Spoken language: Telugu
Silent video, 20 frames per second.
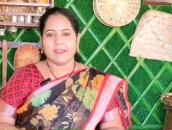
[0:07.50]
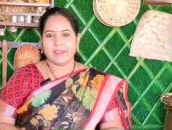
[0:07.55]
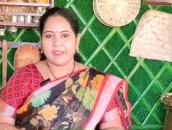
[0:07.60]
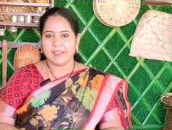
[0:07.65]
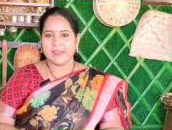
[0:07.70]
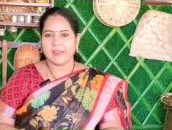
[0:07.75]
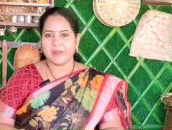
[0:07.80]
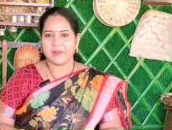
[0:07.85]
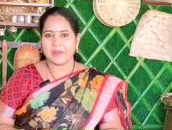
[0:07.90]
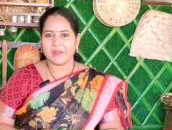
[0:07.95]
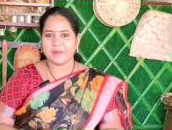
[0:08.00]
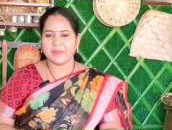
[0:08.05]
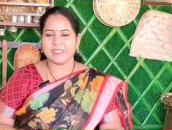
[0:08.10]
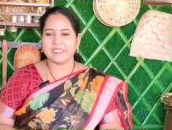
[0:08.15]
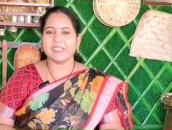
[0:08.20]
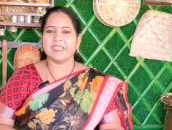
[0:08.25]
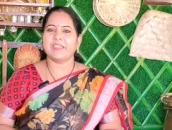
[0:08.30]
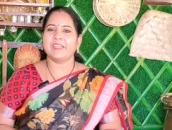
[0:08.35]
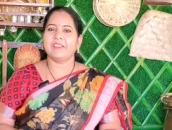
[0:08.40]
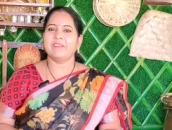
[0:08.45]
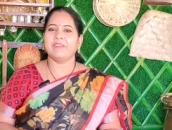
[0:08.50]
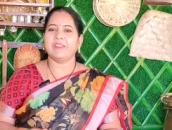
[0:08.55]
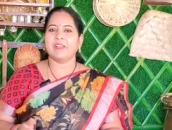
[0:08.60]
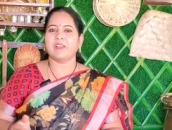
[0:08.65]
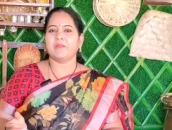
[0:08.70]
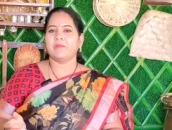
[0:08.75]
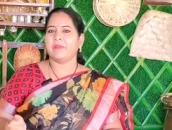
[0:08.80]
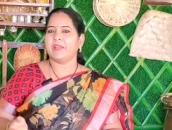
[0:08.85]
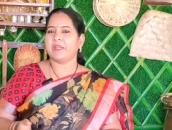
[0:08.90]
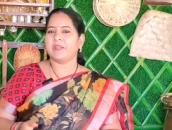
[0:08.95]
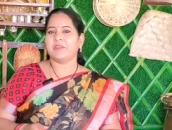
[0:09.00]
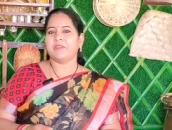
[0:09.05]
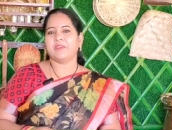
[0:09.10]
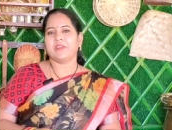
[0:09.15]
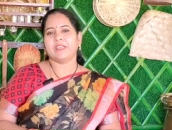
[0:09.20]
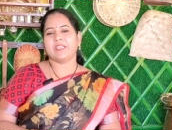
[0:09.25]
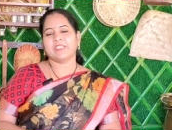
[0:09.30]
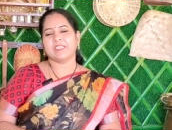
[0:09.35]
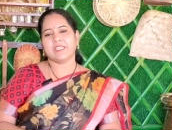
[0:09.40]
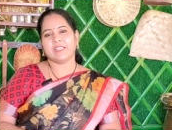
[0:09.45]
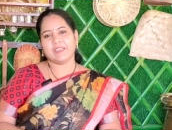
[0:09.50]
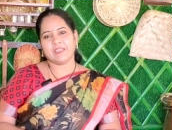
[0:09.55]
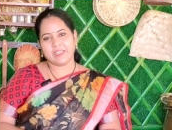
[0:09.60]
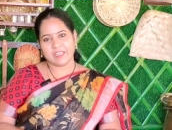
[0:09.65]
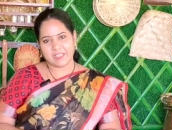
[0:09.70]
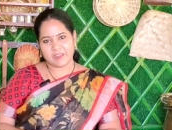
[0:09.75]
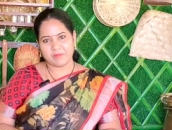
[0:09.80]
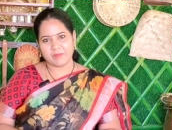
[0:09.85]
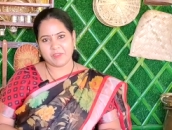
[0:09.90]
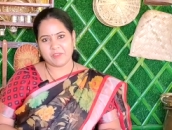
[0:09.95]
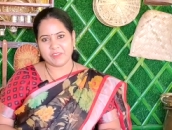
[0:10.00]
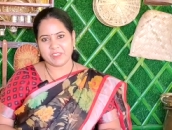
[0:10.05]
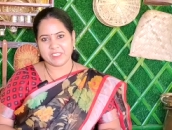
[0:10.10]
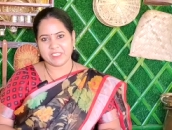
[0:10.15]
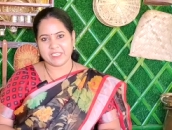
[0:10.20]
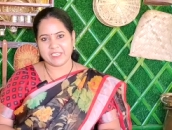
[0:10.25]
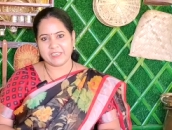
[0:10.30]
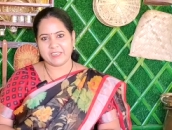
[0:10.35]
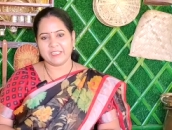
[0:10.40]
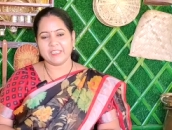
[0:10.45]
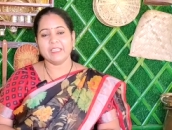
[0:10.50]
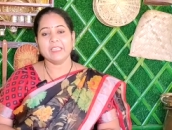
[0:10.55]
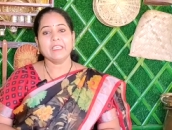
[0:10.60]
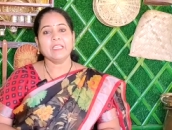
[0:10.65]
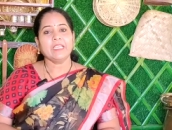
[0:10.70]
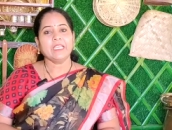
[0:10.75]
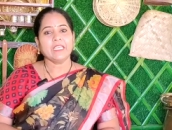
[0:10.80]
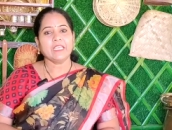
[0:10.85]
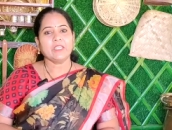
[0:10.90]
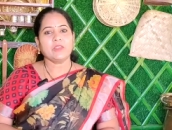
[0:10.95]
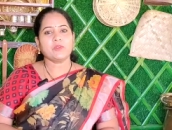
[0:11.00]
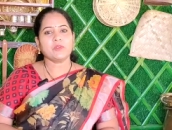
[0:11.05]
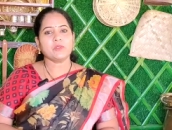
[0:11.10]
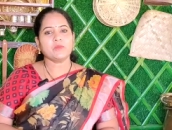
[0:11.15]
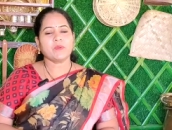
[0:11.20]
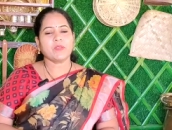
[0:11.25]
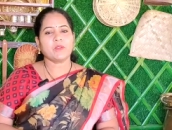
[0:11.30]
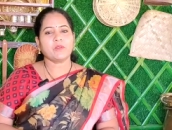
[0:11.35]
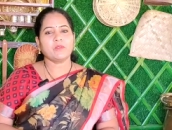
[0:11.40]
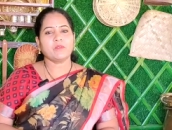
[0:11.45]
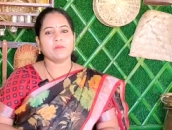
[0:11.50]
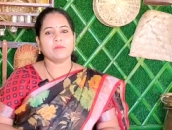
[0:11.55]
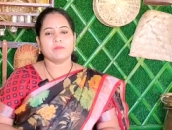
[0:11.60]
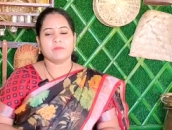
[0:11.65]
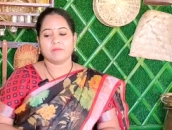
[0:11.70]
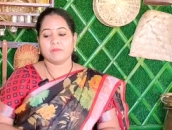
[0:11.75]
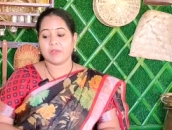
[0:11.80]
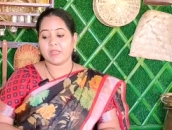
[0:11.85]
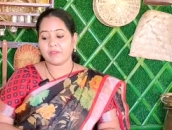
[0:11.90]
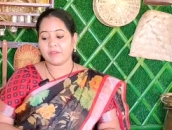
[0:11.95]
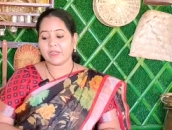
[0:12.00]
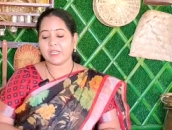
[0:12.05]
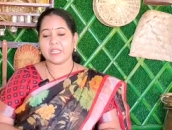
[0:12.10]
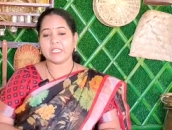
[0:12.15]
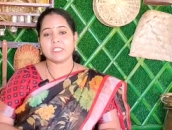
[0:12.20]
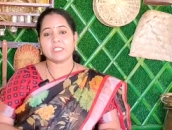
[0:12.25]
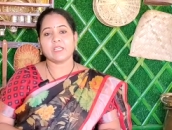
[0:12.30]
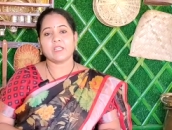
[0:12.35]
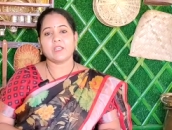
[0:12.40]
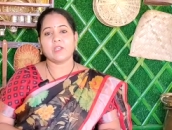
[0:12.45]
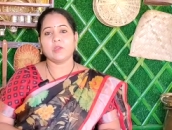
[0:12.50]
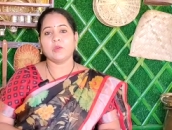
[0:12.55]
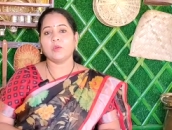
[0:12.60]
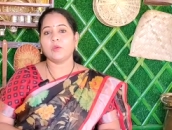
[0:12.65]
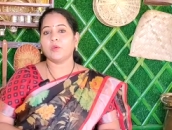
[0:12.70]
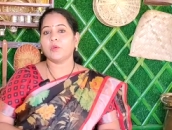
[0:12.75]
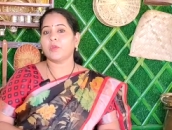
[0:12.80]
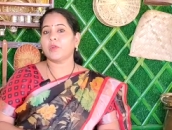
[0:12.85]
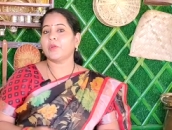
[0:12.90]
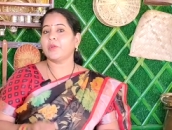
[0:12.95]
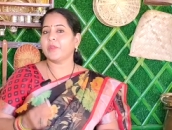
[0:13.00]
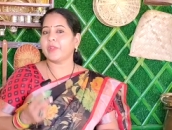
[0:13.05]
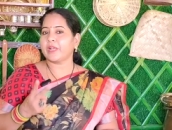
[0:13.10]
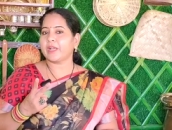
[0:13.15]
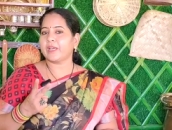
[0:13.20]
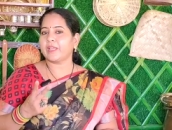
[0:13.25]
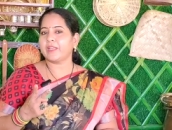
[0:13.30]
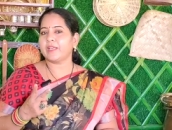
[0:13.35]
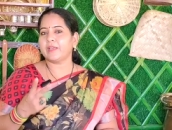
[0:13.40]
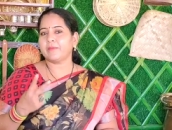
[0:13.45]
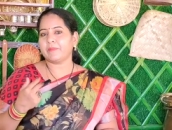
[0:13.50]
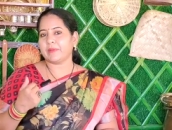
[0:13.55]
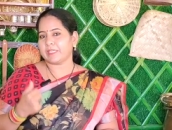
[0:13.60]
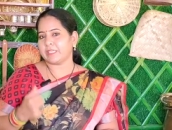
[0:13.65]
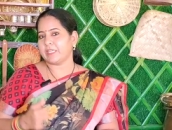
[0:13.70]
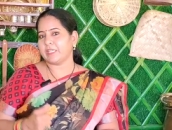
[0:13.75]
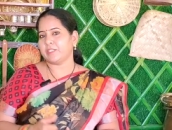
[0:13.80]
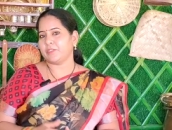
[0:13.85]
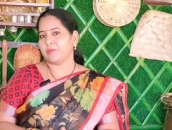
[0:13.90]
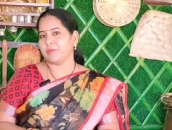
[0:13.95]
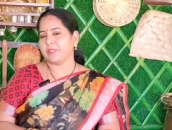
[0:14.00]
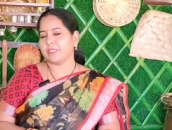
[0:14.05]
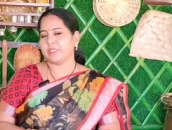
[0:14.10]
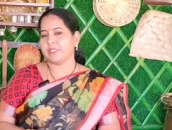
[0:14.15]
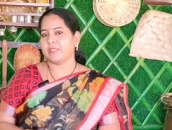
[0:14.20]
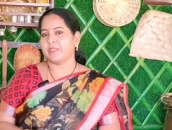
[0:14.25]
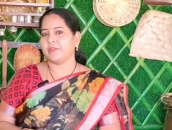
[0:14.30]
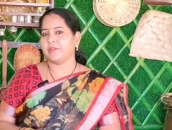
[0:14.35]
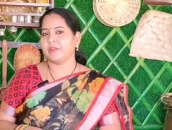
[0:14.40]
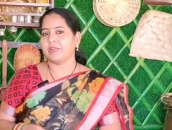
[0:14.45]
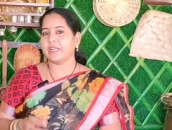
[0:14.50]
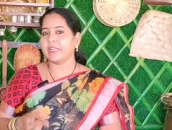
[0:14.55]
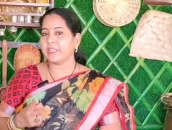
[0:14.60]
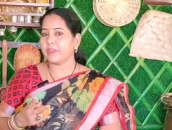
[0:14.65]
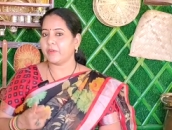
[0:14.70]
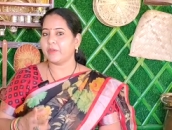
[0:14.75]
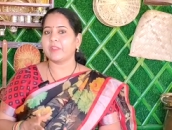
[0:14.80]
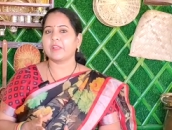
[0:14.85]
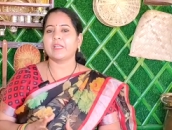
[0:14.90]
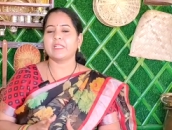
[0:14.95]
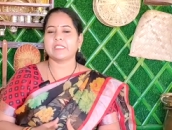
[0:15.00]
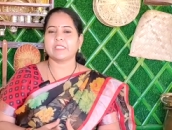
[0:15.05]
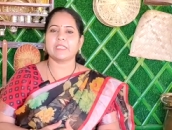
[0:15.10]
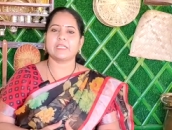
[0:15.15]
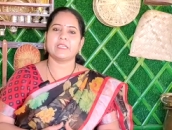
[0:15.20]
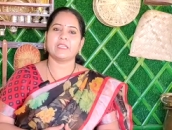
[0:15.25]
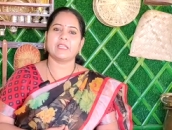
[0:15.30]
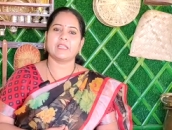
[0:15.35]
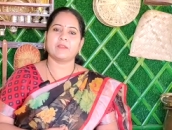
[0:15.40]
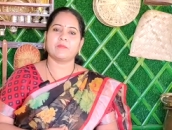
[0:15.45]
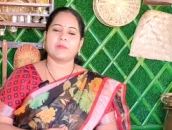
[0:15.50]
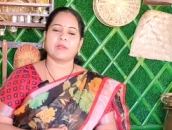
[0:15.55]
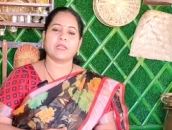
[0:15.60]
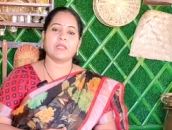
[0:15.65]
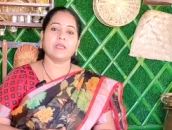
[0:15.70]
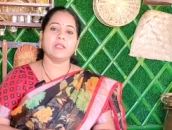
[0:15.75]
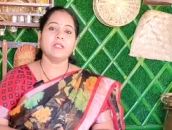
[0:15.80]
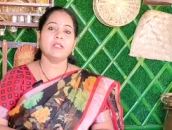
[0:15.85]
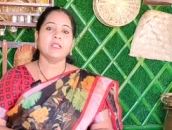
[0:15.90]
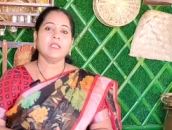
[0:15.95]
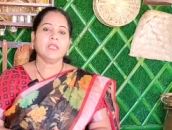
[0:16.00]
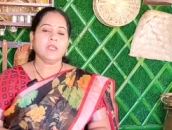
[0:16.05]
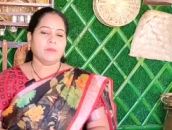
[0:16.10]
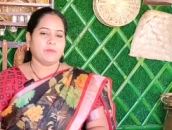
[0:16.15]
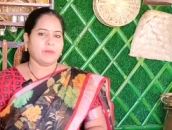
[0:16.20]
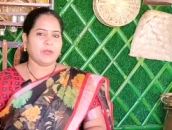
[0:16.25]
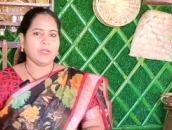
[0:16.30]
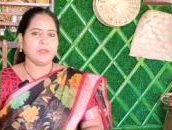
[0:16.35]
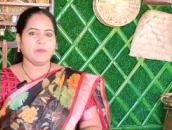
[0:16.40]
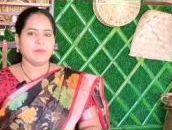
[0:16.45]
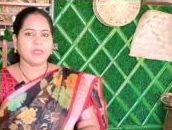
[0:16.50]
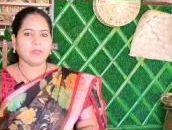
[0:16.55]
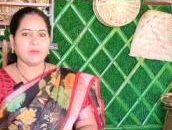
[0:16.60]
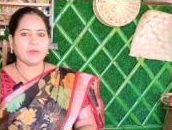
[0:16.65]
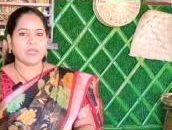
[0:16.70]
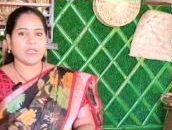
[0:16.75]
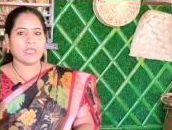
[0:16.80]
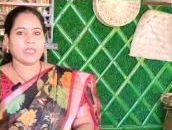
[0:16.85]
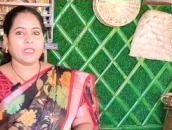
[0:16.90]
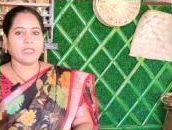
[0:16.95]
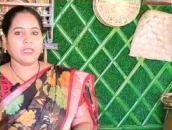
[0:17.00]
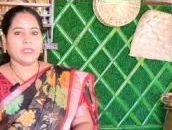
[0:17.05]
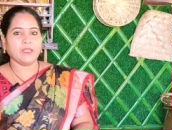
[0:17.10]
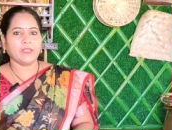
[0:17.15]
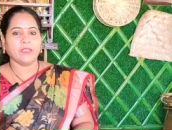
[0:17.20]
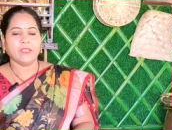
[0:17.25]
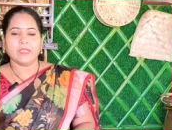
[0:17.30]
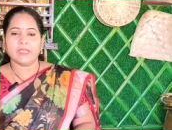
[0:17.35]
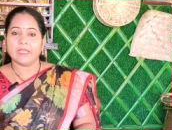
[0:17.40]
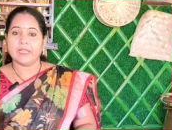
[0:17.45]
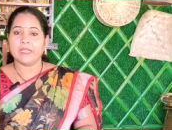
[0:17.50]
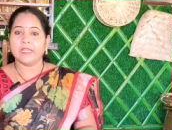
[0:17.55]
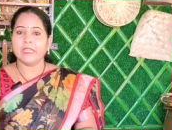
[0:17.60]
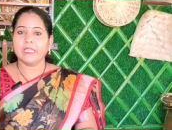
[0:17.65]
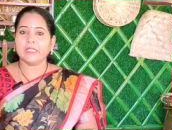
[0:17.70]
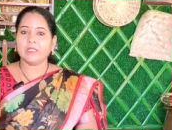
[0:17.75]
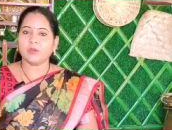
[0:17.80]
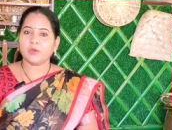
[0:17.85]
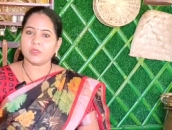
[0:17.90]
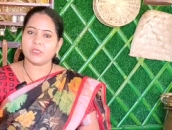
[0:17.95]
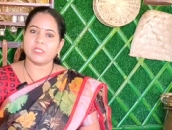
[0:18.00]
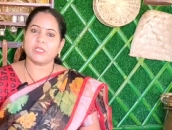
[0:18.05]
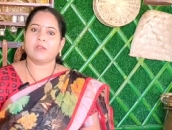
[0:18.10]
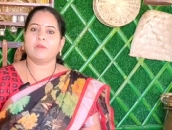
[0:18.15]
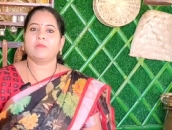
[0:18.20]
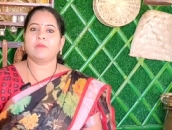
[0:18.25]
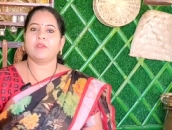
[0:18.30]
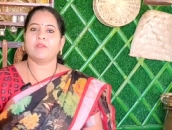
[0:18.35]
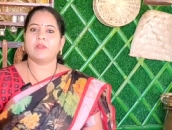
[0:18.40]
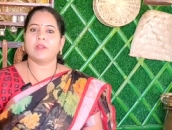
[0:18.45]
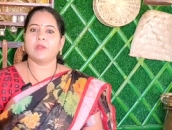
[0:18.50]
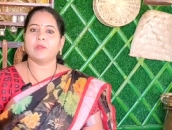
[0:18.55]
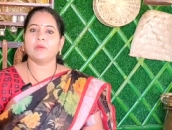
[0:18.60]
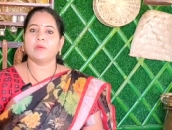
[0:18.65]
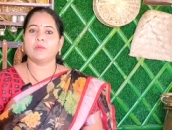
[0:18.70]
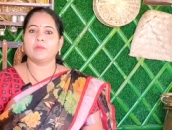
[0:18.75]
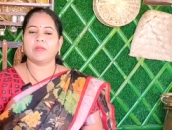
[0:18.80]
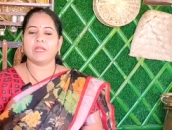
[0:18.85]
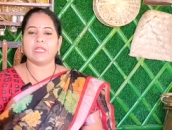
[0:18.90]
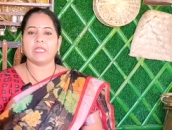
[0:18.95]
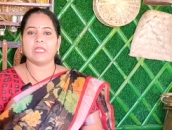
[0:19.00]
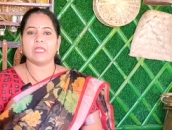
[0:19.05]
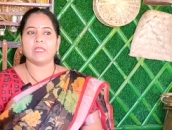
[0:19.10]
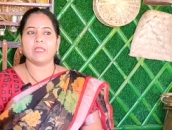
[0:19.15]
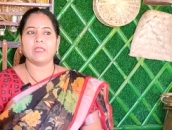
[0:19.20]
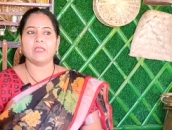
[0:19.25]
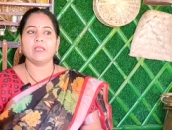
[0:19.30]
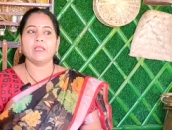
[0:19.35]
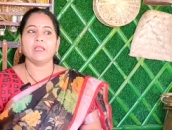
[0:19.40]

హాయ్ హలో నమస్తే అండి వెల్కమ్ బ్యాక్ టు వంటశాల నేను మీ విజయాని ఈరోజు మనం మన వంటశాలలో రెండు రకాల పచ్చళ్ళు చూపిస్తున్నాను అంటే రెండు రకాల చట్నీలు అనమాట బండి మీద మనకి ఇడ్లీ దోశ అమ్మేవాళ్ళు మళ్ళీ